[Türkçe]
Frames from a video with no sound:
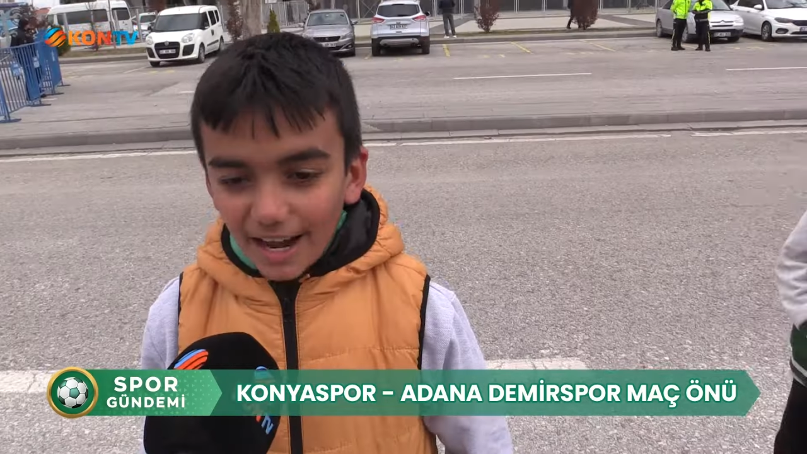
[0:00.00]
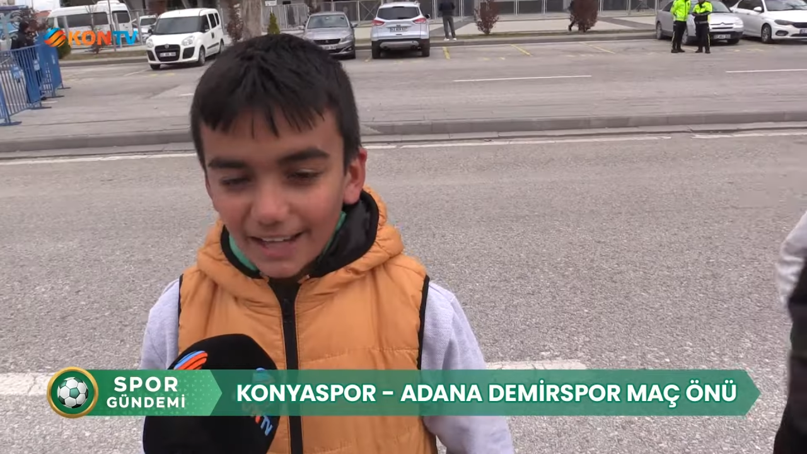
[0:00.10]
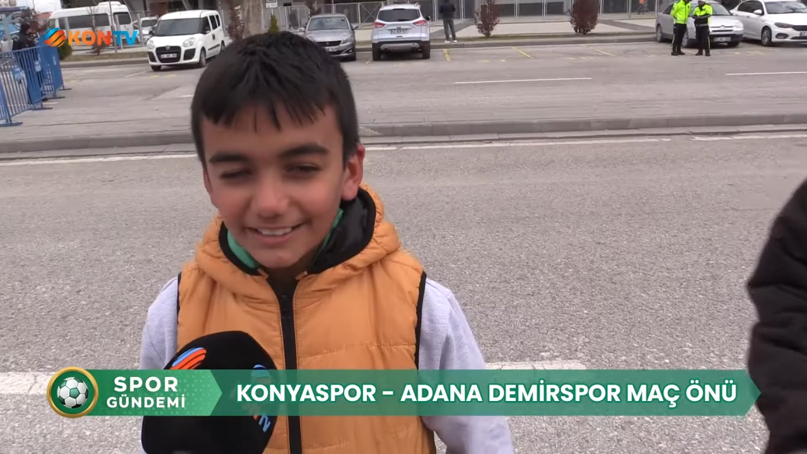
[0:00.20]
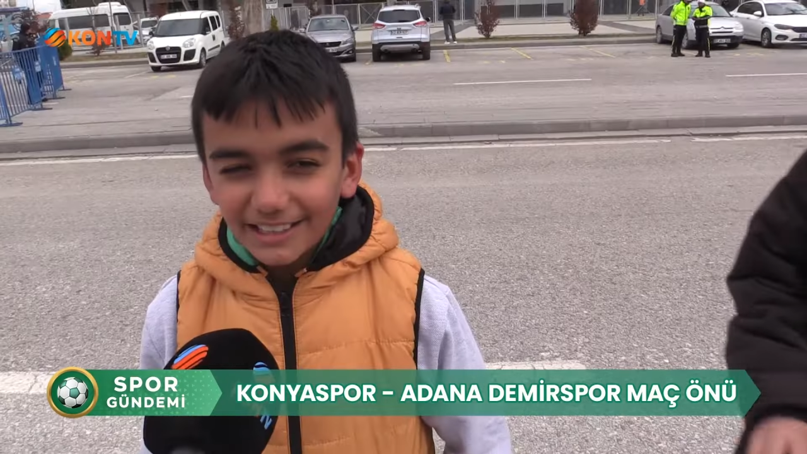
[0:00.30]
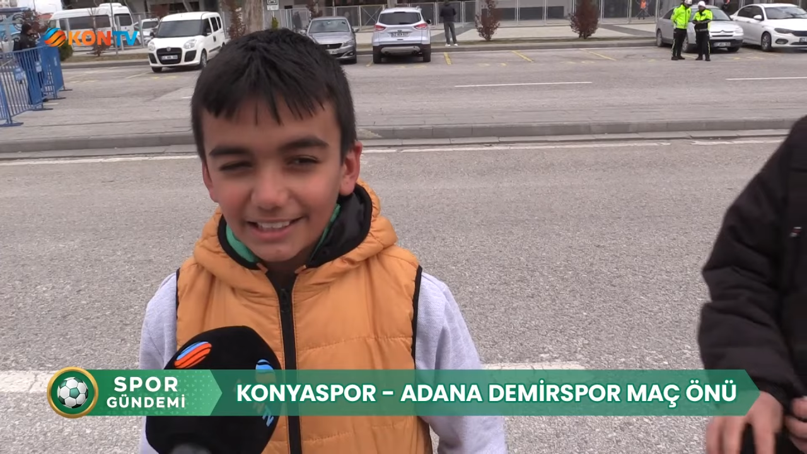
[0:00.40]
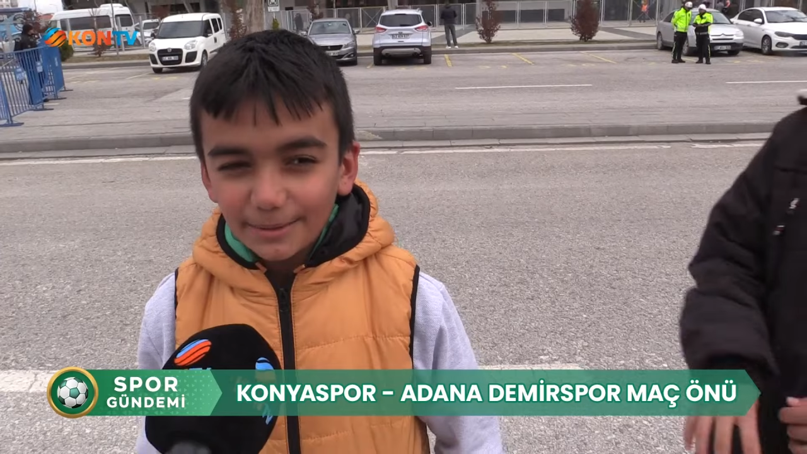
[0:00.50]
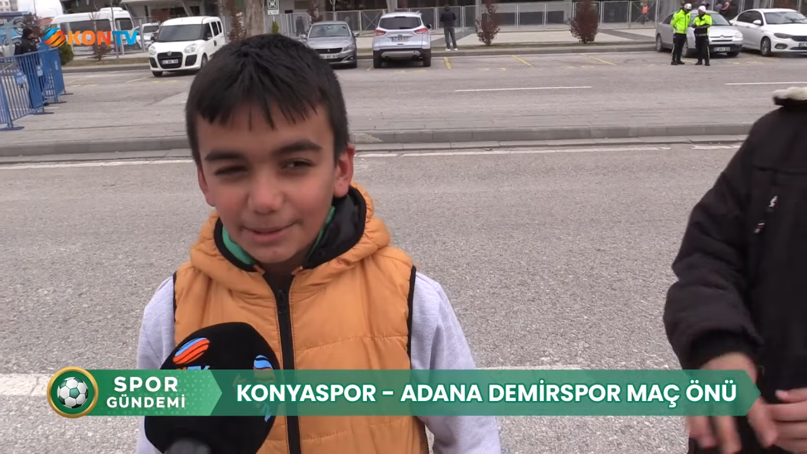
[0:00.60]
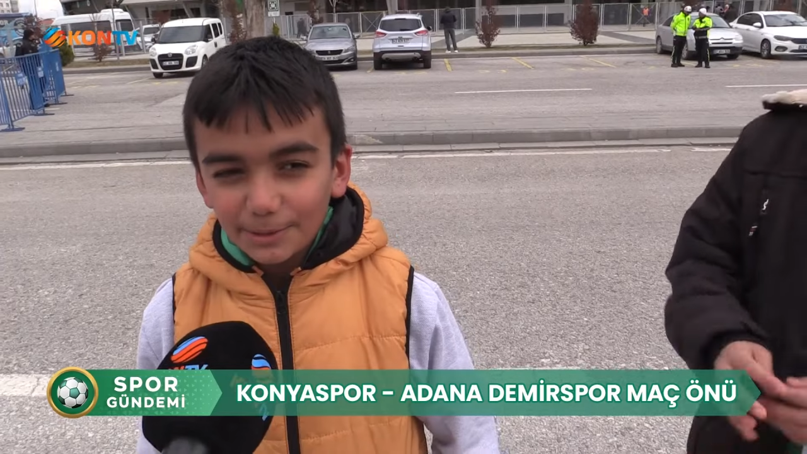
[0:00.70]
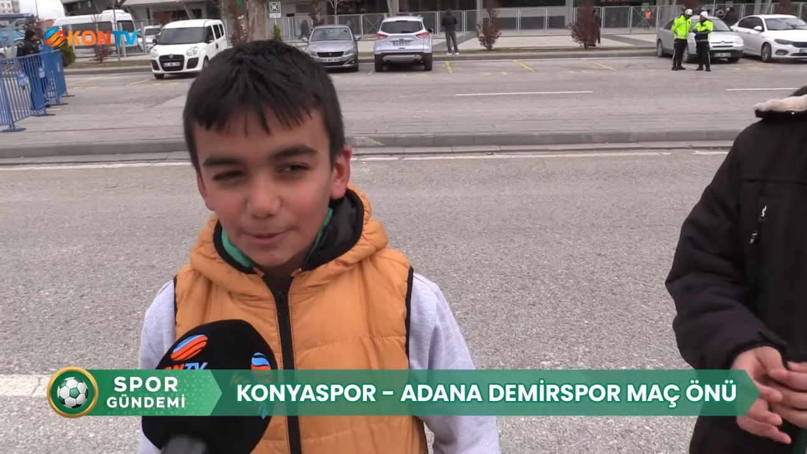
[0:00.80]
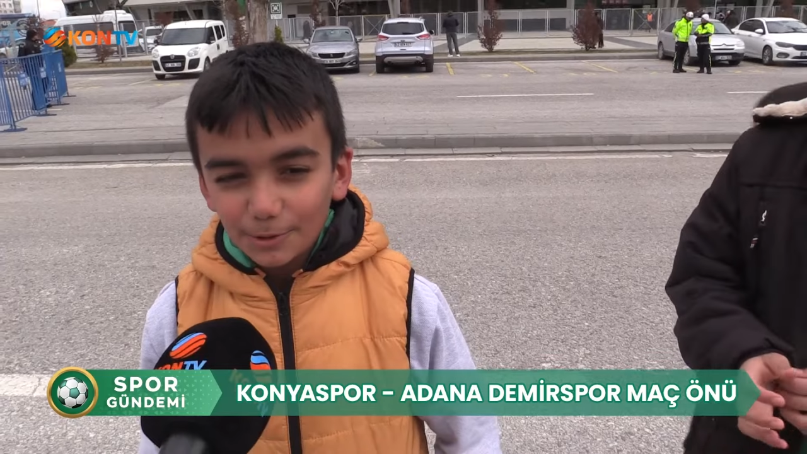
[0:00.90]
Adana
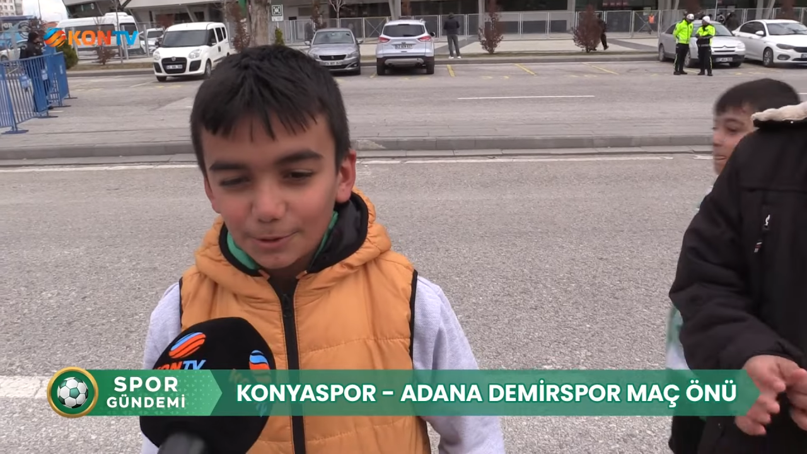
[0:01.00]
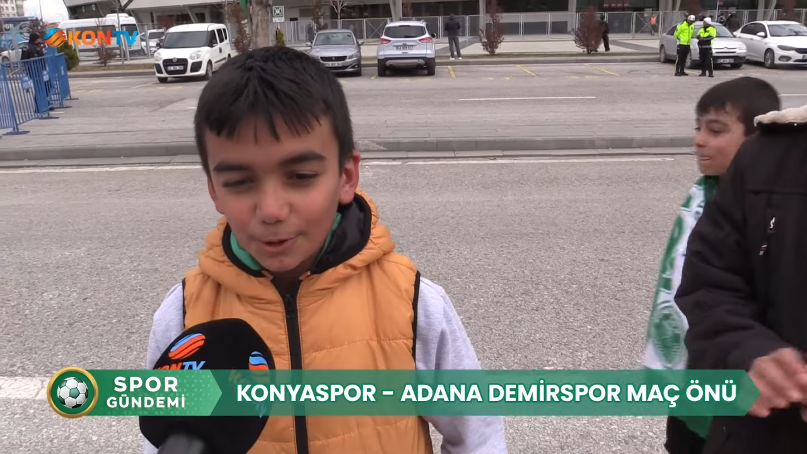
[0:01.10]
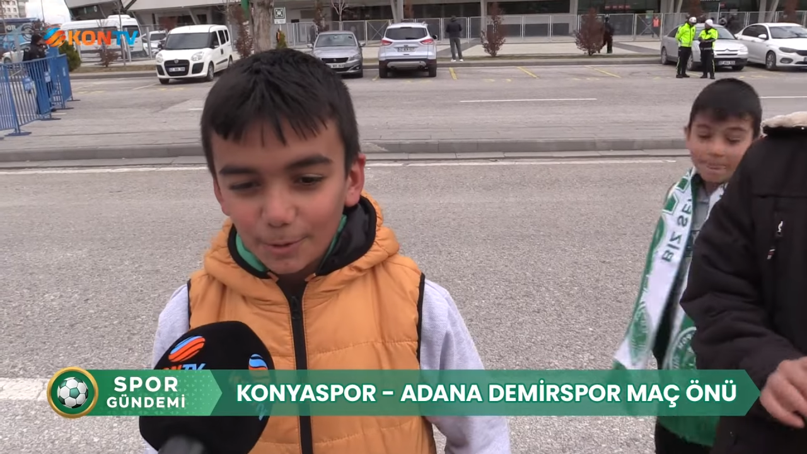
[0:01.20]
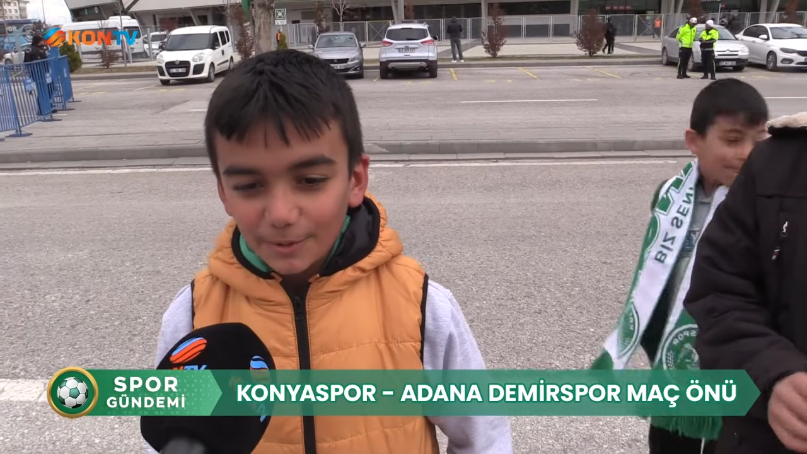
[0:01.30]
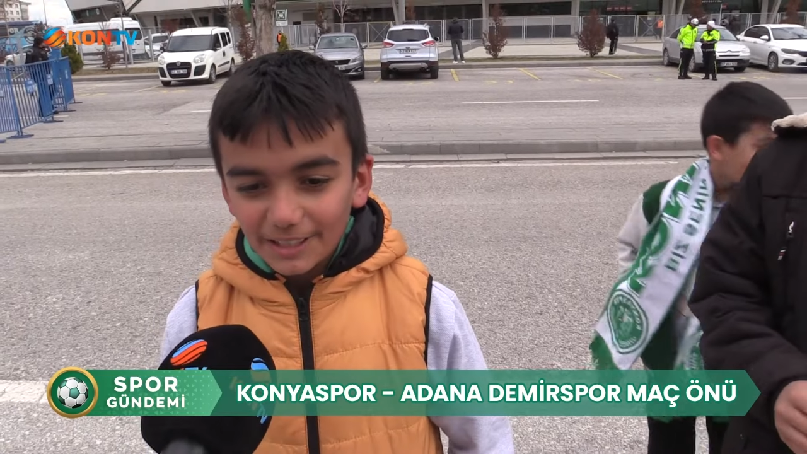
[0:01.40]
Demirspor zor bir